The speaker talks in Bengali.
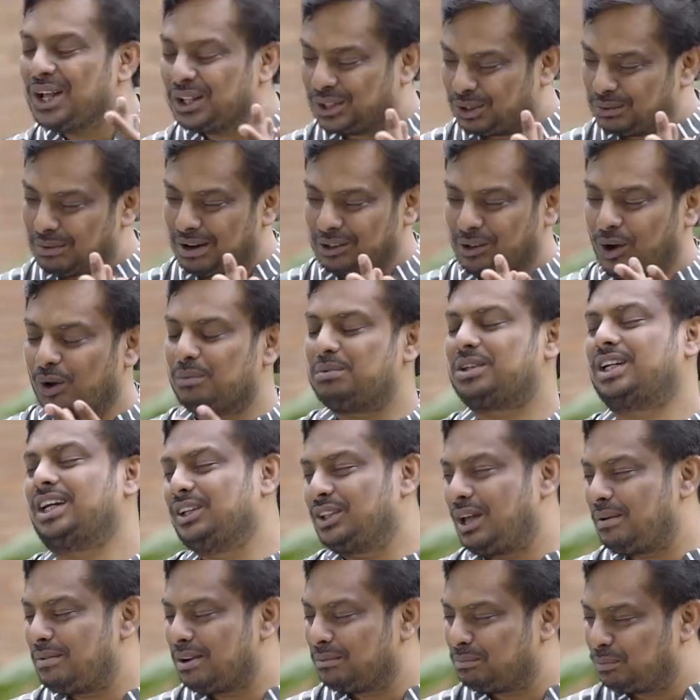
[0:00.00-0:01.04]
তোমার গল্পের সাথে
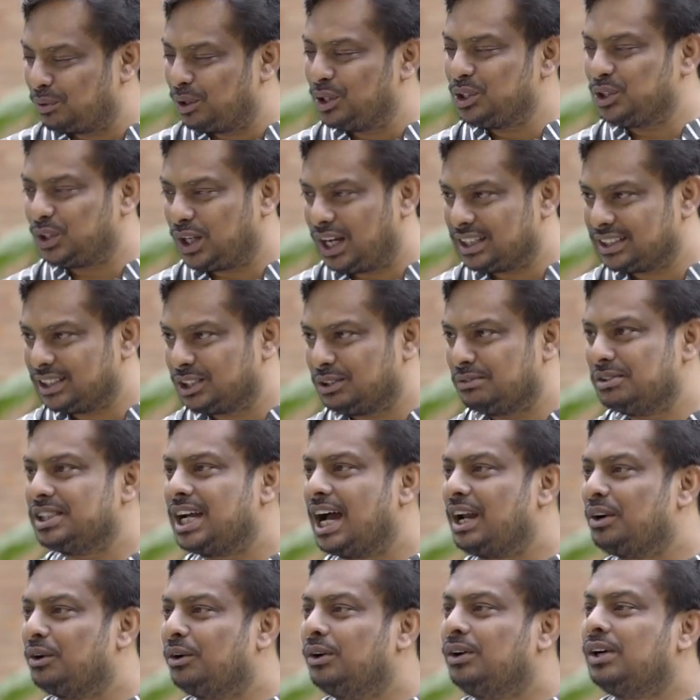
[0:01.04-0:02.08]
তো আমার পরিচয় আছে তুমি
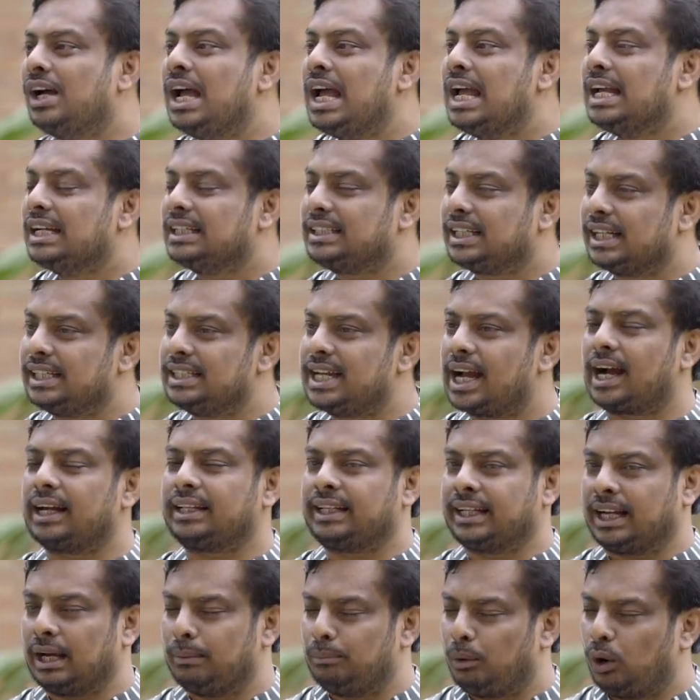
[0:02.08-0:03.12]
জানো হ্যাঁ। সেই জায়গা
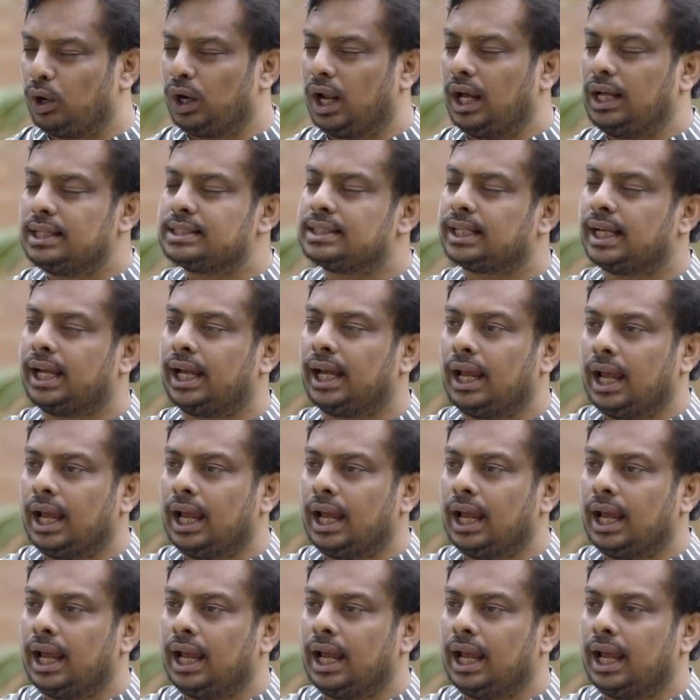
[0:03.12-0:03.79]
থেকে বলা যে